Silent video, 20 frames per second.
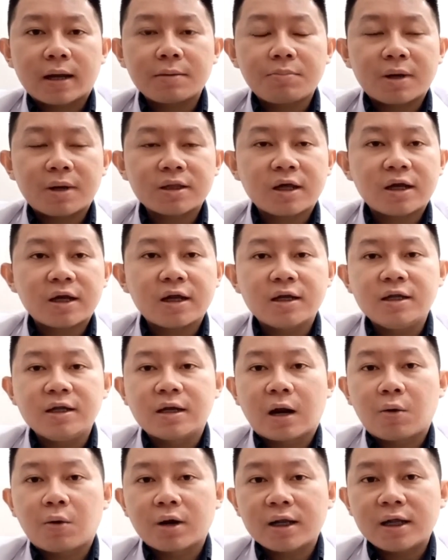pasien yang
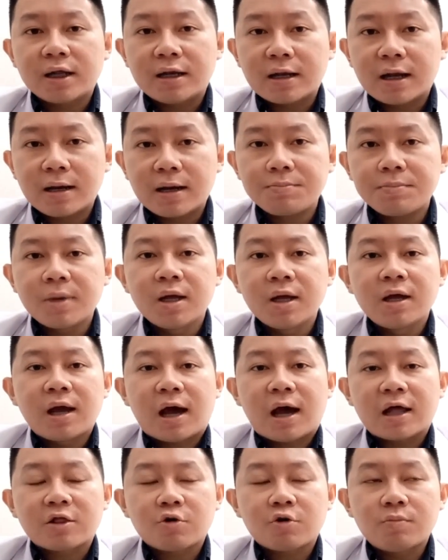dirawat inap
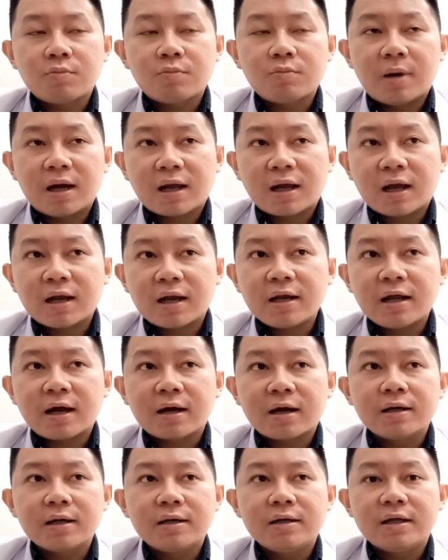atau bahkan yang
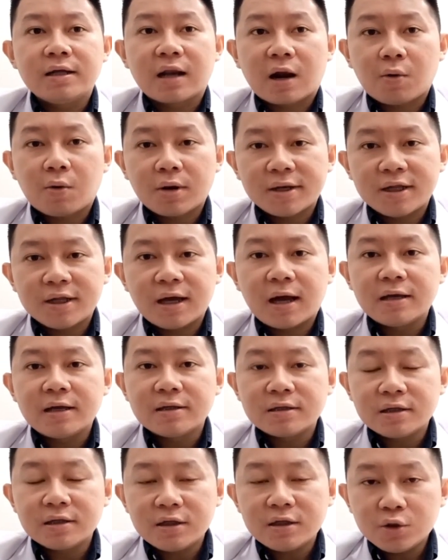dirawat di
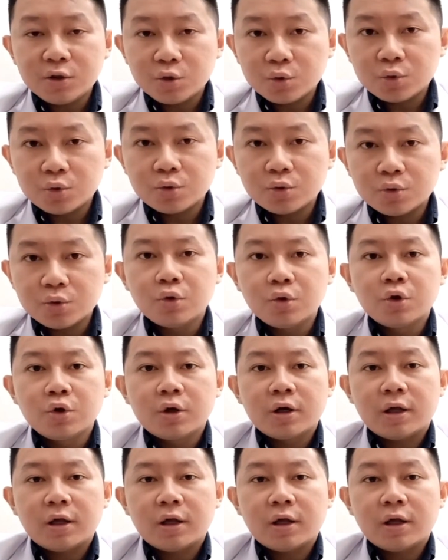ICU uh mm-hmm. -huh.